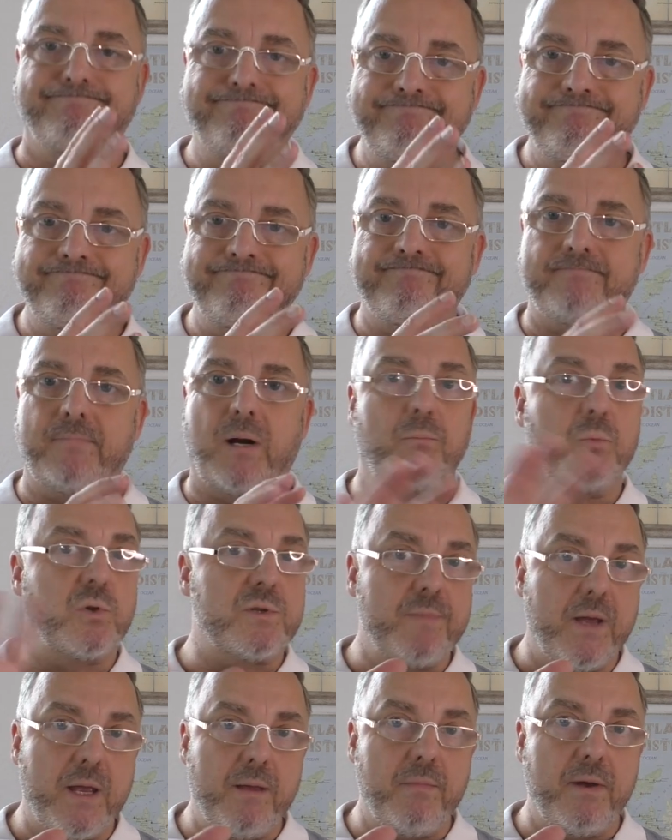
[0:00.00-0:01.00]
hm,
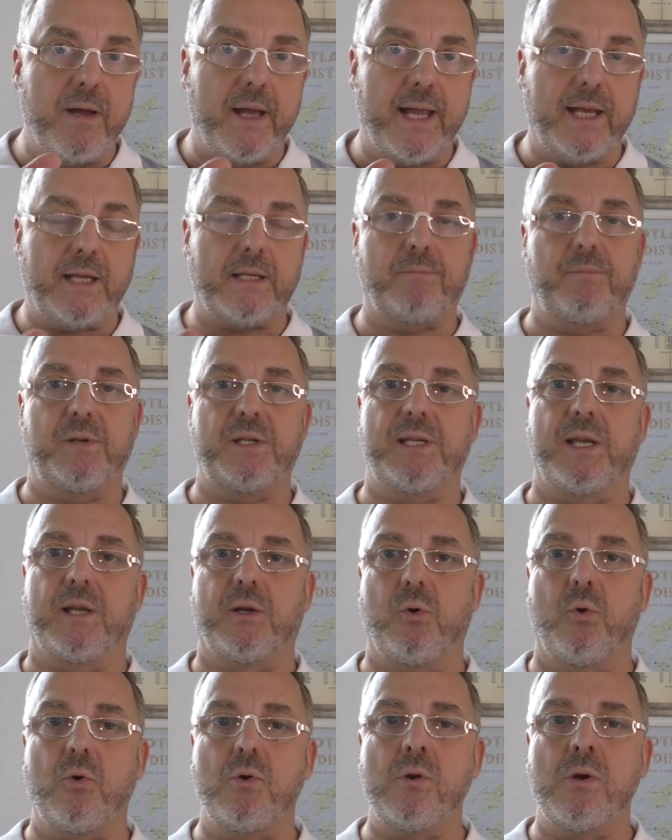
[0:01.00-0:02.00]
muss man immer echt ein bisschen
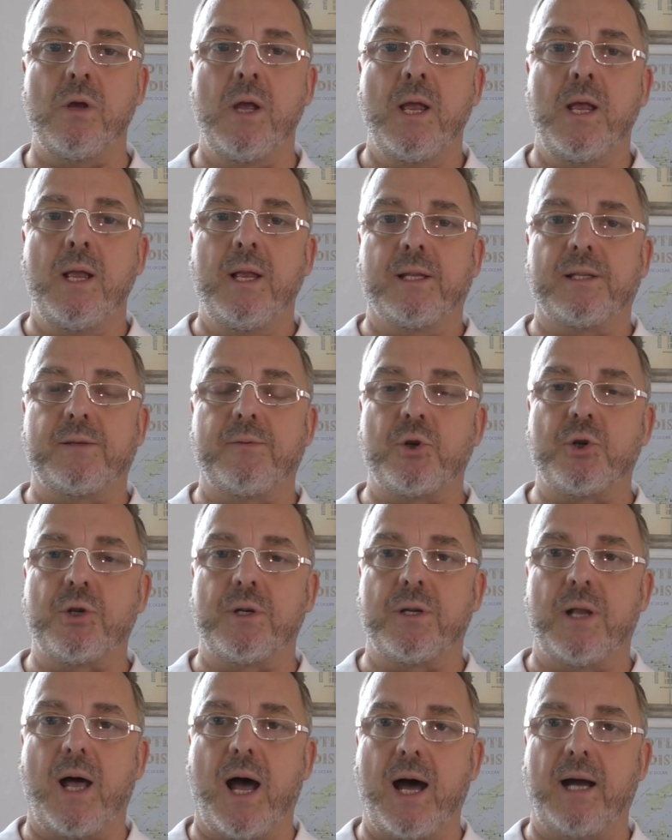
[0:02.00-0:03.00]
gucken,
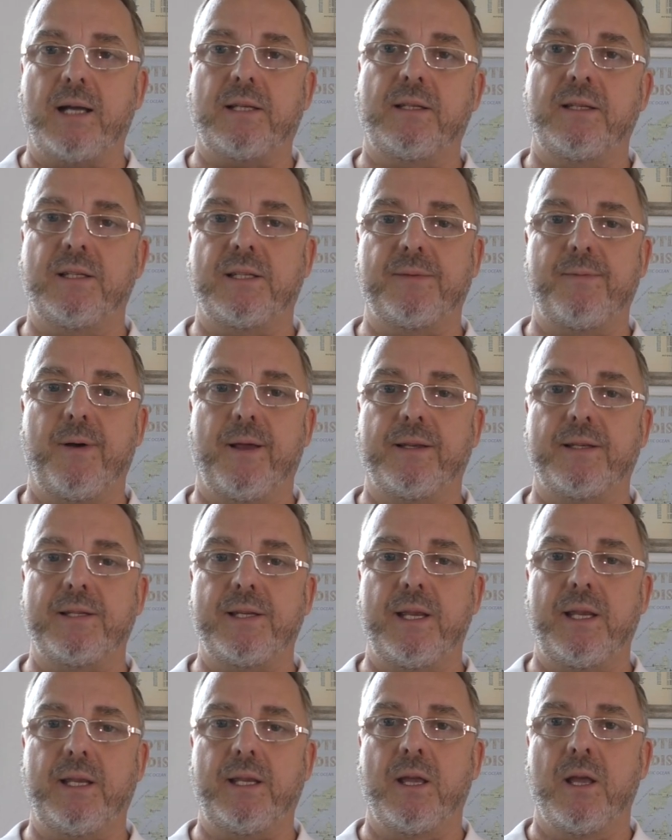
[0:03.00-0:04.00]
zwischen
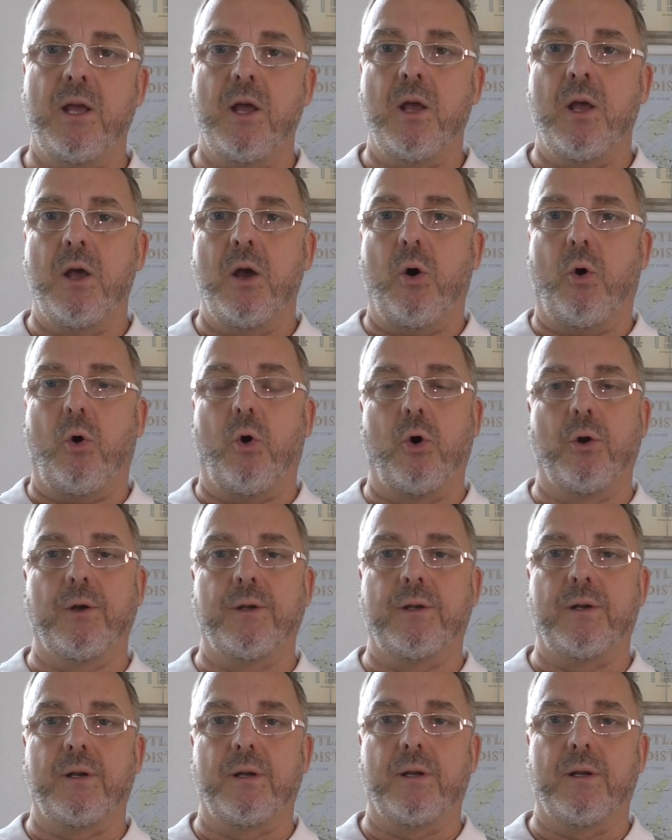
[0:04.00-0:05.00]
28
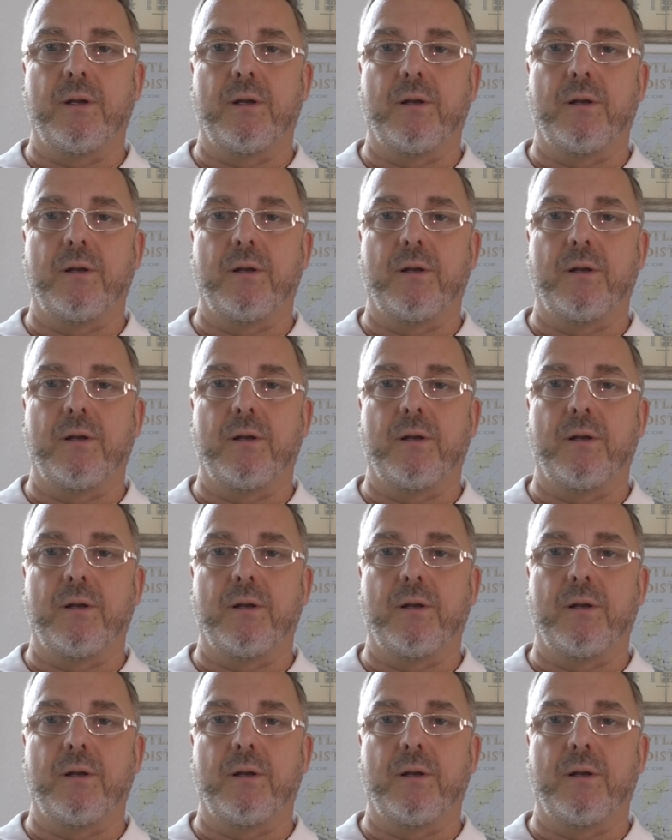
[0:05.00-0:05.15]
und